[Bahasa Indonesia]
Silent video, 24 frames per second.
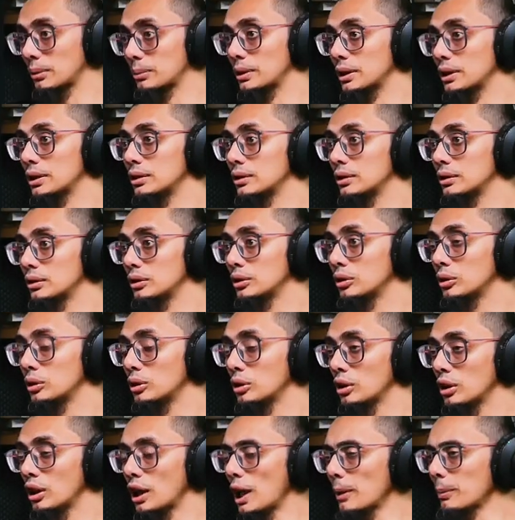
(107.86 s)
sama republik
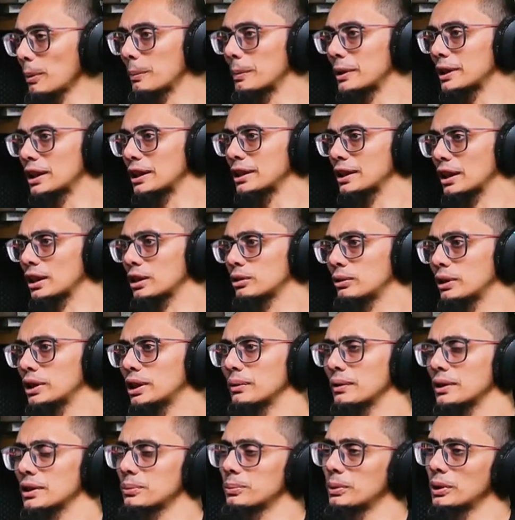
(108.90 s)
laptop. Apa bedanya
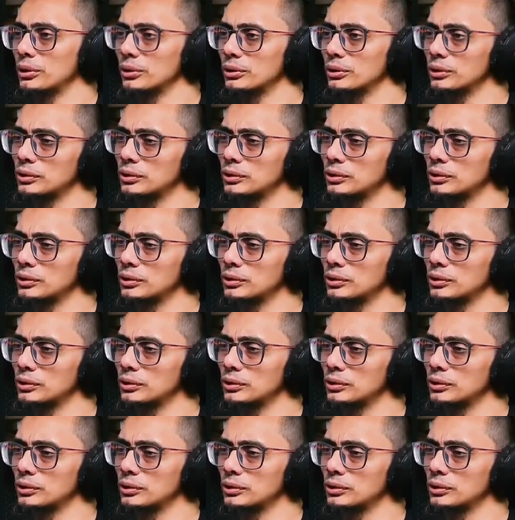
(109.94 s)
keduanya Mas Bayu?